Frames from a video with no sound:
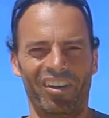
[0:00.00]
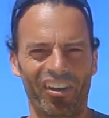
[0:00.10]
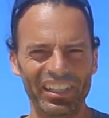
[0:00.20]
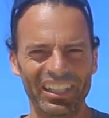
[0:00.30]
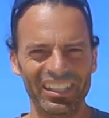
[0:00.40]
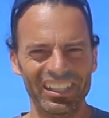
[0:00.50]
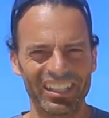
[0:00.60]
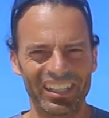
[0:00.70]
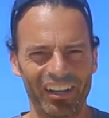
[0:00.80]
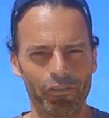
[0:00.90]
Heute
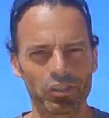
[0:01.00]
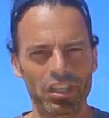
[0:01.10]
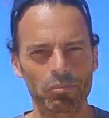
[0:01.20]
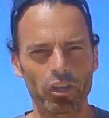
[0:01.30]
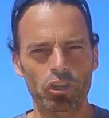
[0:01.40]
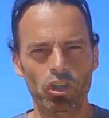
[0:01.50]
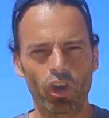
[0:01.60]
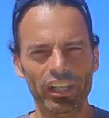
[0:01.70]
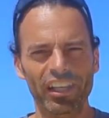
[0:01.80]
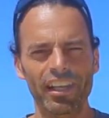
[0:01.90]
auf unserem Säbischen
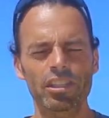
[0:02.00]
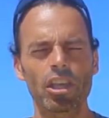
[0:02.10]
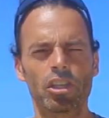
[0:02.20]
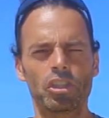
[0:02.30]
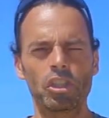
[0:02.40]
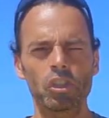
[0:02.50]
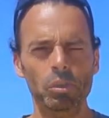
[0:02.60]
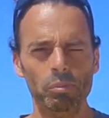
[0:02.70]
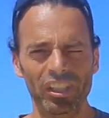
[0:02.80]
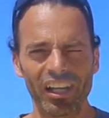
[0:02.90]
Norddeich
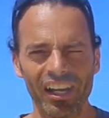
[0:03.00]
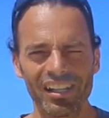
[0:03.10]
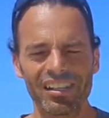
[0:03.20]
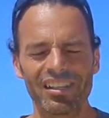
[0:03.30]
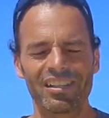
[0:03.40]
YouTube-Kanal